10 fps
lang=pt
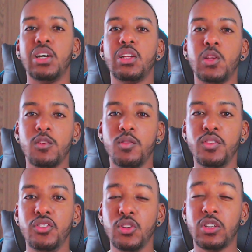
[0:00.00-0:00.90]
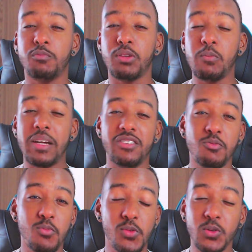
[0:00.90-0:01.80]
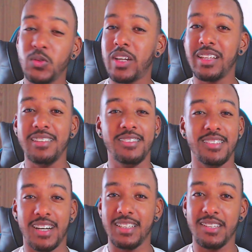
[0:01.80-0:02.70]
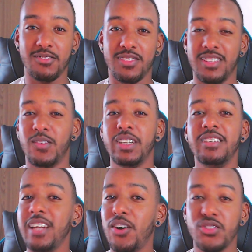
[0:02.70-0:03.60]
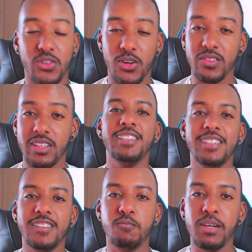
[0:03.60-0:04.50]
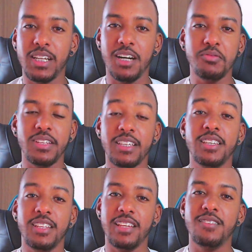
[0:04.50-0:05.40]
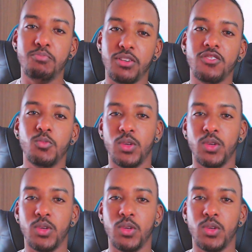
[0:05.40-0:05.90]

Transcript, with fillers: 2022 promete muito já desde já, né? Se não adiar os jogos, né? Esperamos né, que esse próximo